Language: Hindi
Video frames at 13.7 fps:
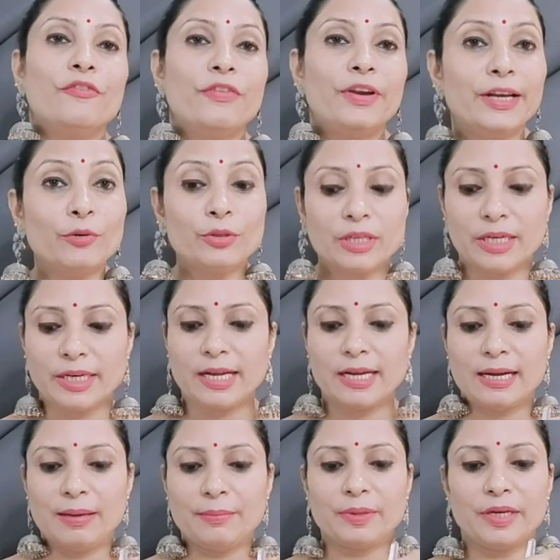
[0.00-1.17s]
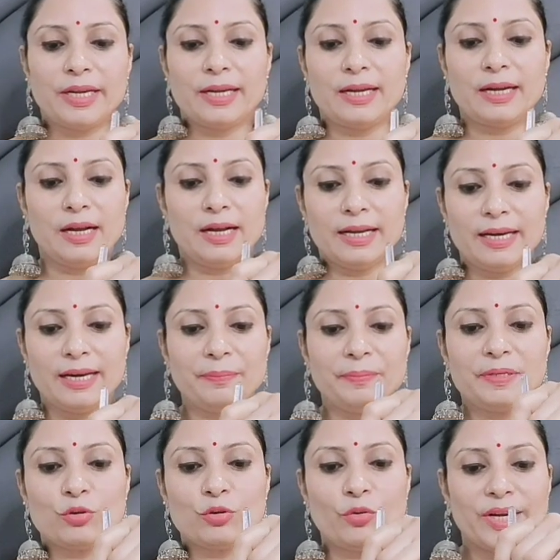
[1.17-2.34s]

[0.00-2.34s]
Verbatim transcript: फेड आउट करने का काम करेगा अगर आप इसको